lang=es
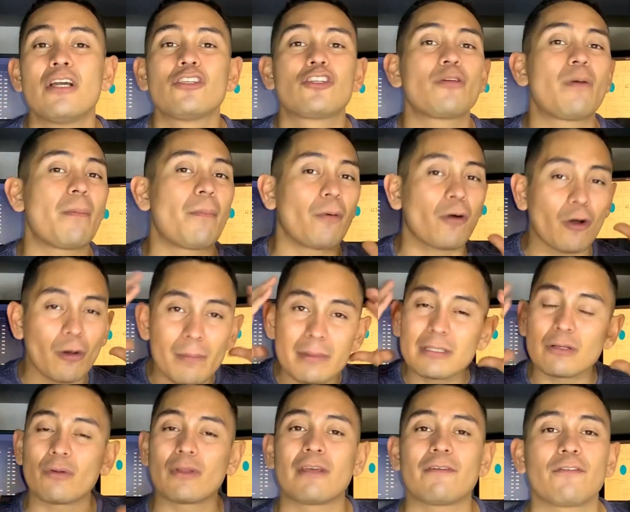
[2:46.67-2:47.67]
Yo me pongo
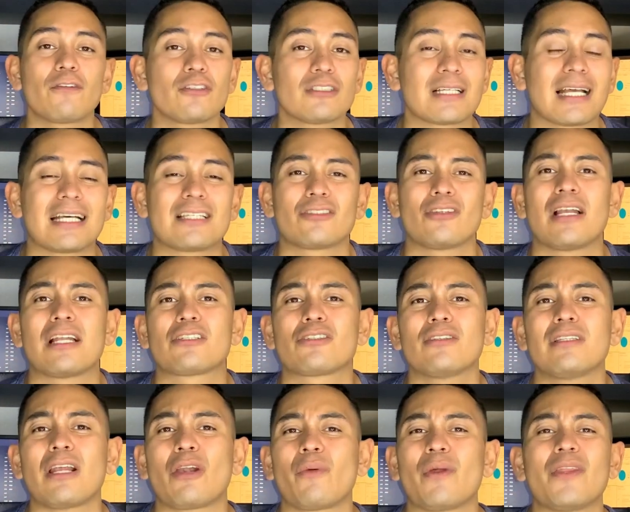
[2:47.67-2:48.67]
mis audífonos de
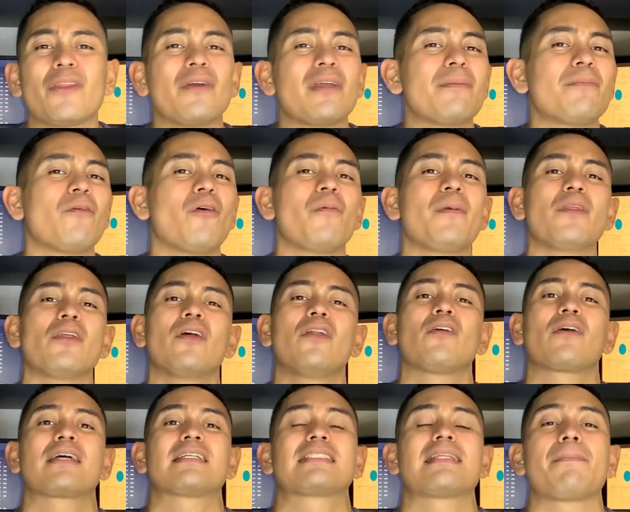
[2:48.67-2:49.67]
cancelación de ruido y me olvido de
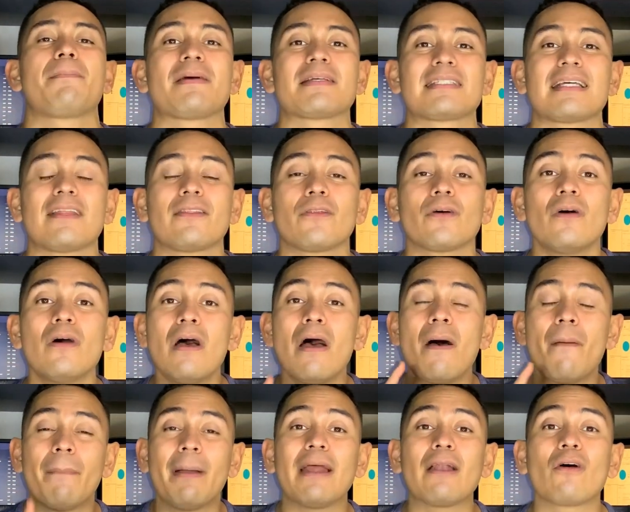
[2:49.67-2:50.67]
lo que está pasando,
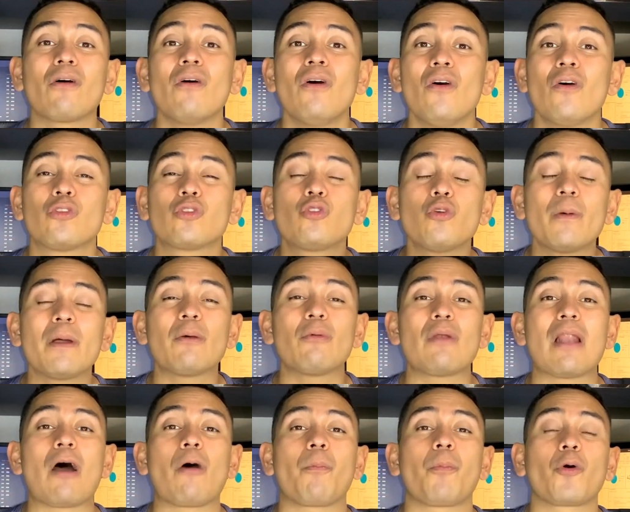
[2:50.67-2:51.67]
pero tuve
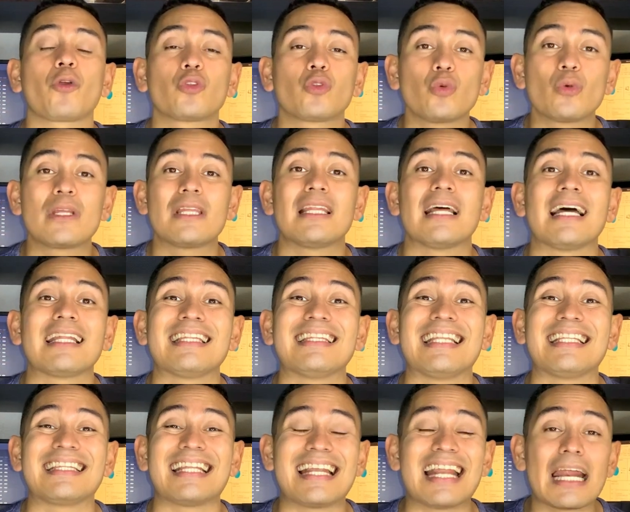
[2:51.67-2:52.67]
la oportunidad
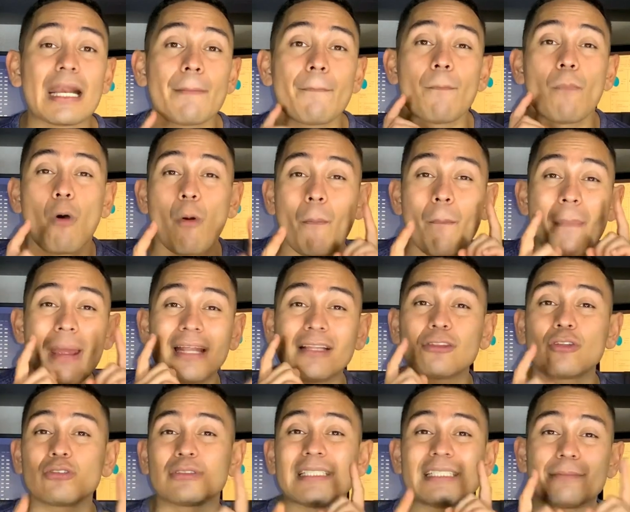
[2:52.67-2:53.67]
de tener
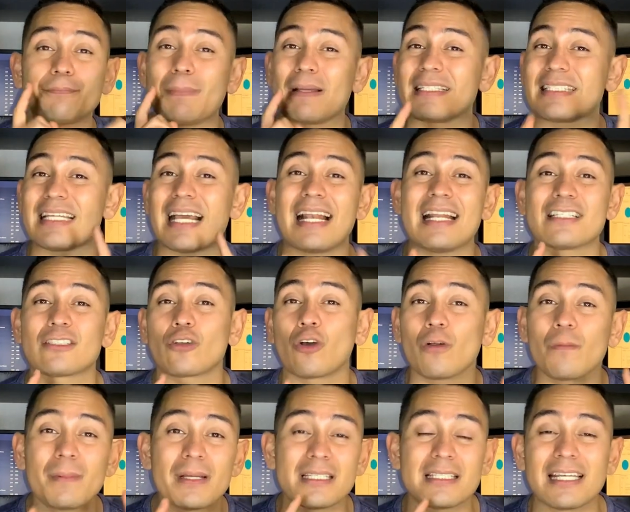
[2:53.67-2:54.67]
momentos especiales
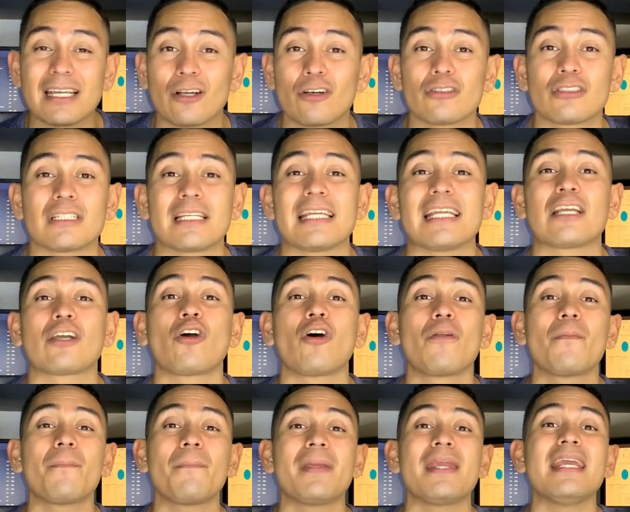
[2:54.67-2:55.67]
con mis hijos y
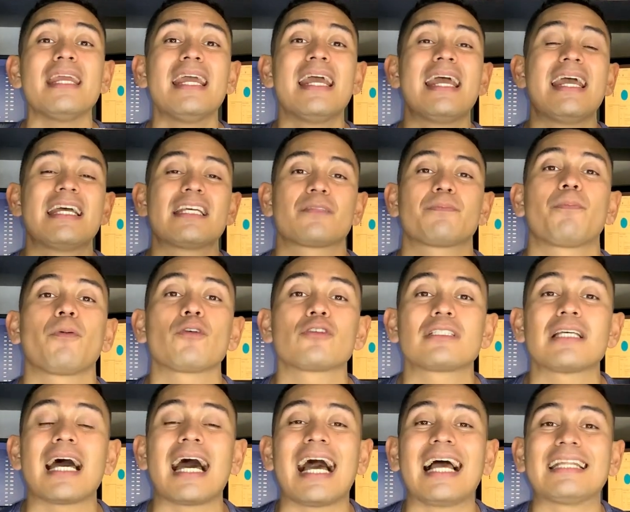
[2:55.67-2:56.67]
con mi
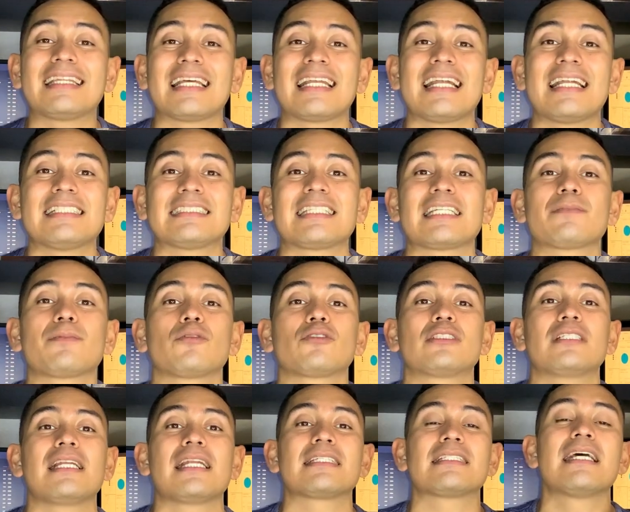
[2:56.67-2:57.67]
esposa al tener estas
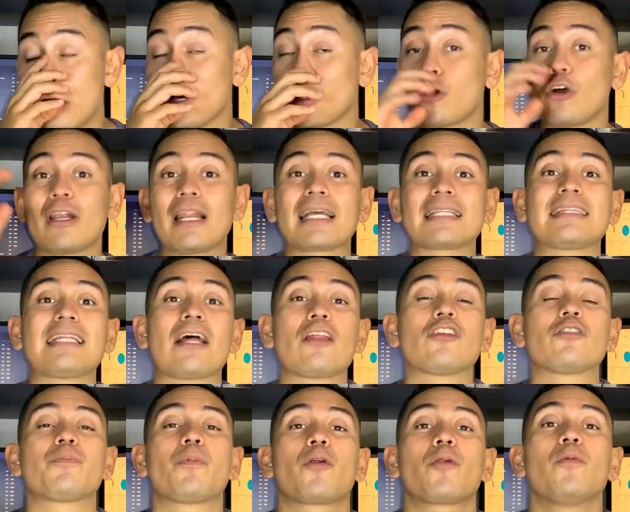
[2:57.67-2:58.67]
bocinas
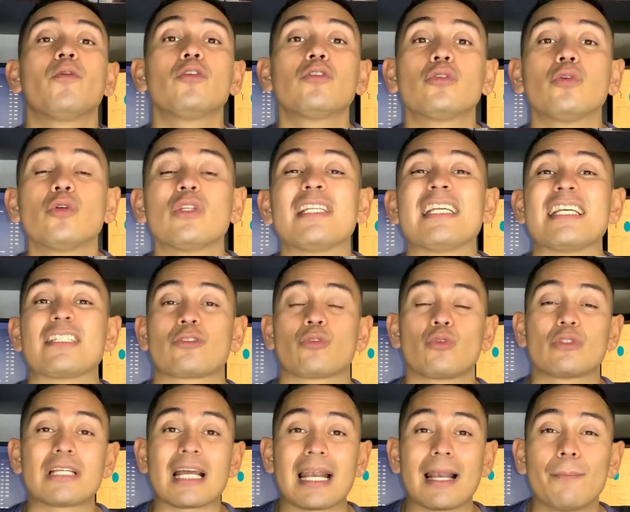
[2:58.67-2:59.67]
conectados por Bluetooth y
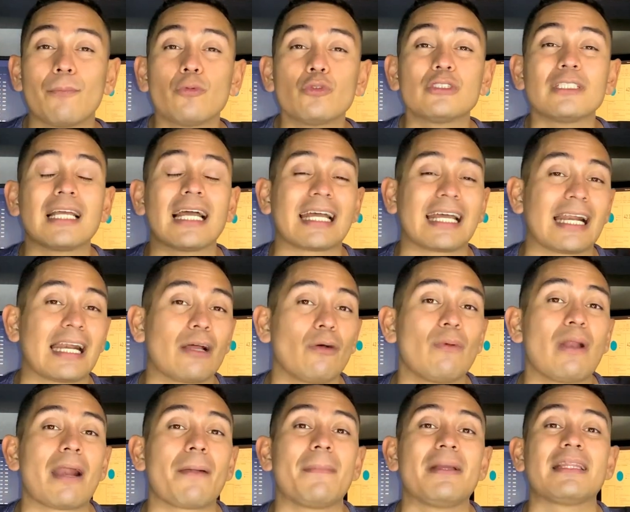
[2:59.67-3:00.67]
escuchar la música que
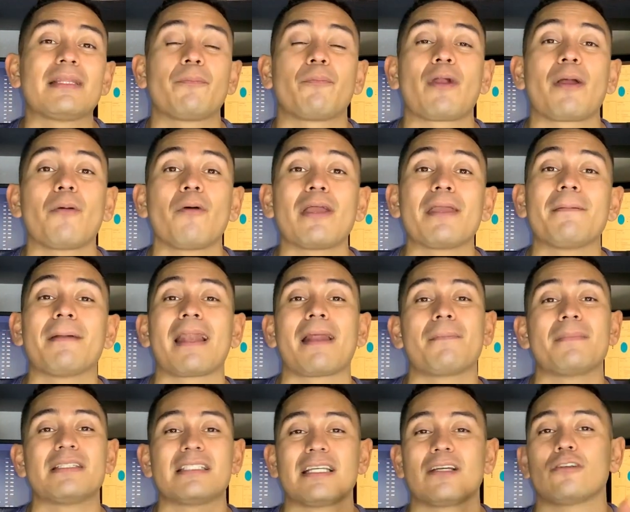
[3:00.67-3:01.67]
regularmente pruebo y ver a
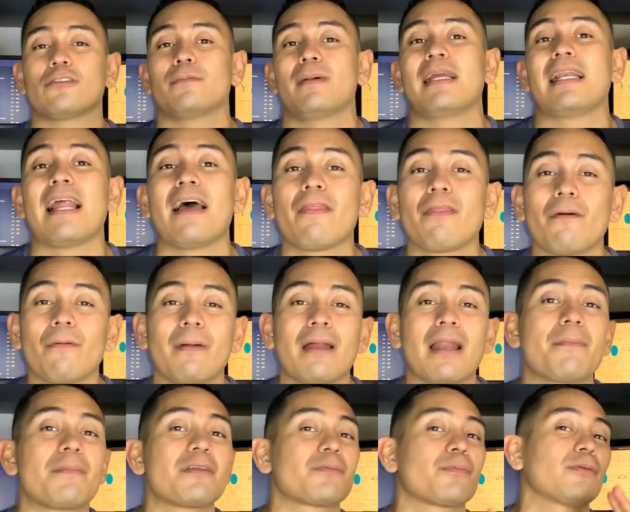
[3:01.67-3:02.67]
mis hijos bailando, ver
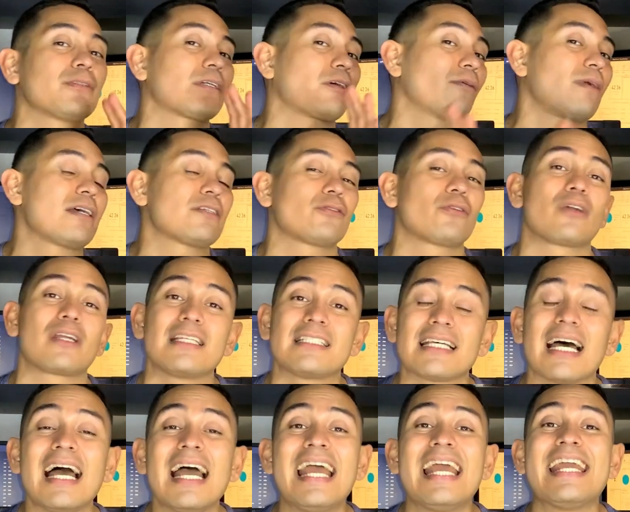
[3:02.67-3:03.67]
esposa con una
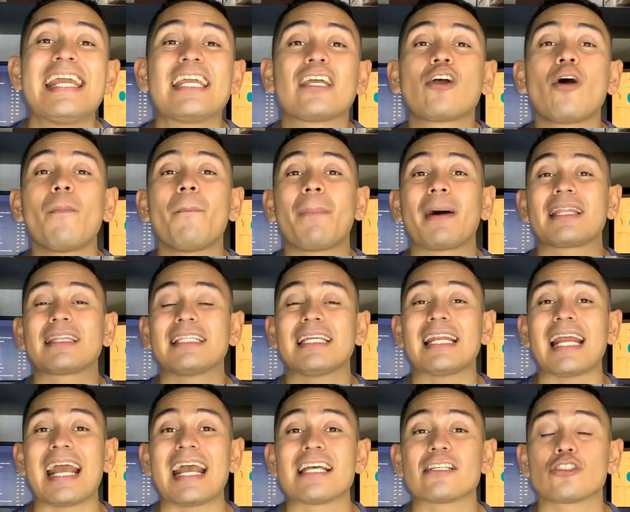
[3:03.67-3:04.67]
sonrisa y
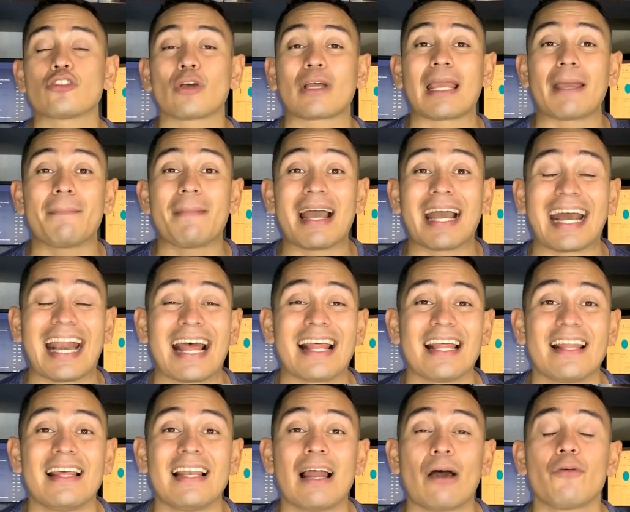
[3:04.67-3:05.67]
compartir esto que me
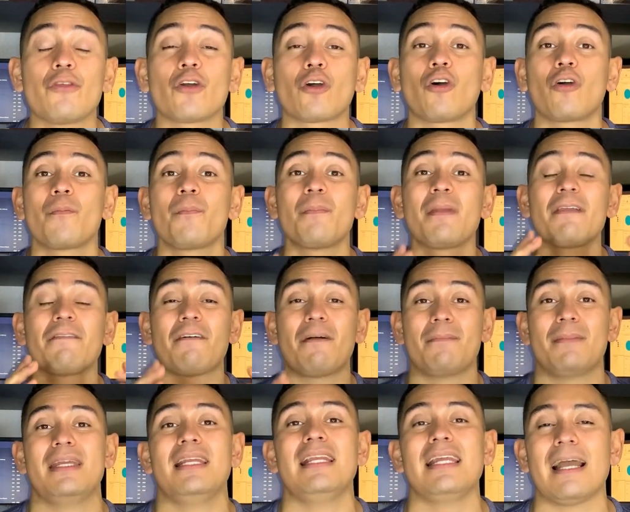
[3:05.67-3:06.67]
agrada del audio con mi
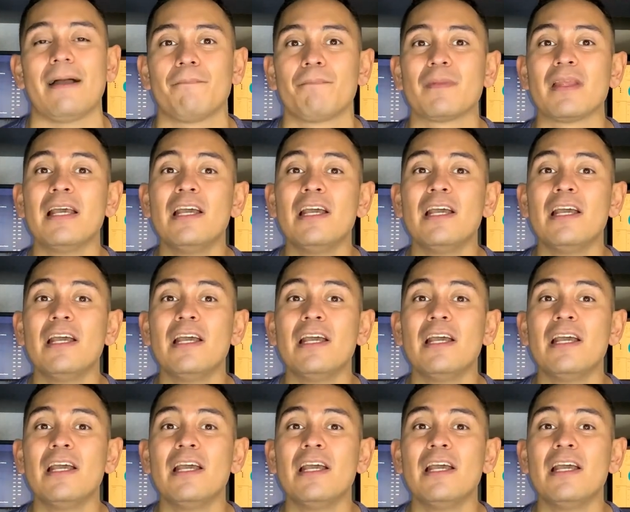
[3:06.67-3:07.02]
familia.